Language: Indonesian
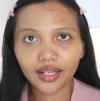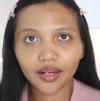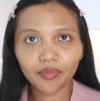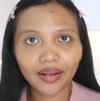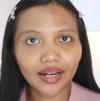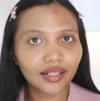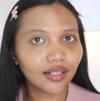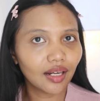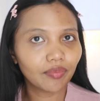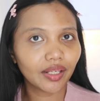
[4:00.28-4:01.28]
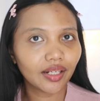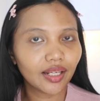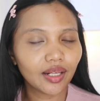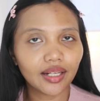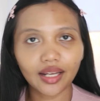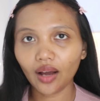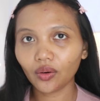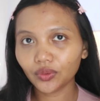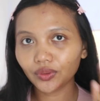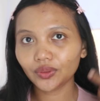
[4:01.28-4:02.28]
yang paling gelap ini di
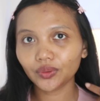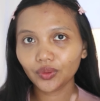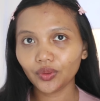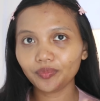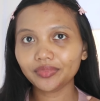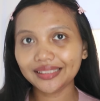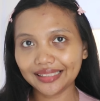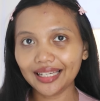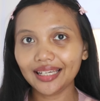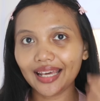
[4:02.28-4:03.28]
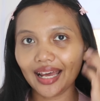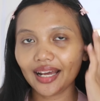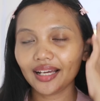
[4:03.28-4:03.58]
aku cukup sih ya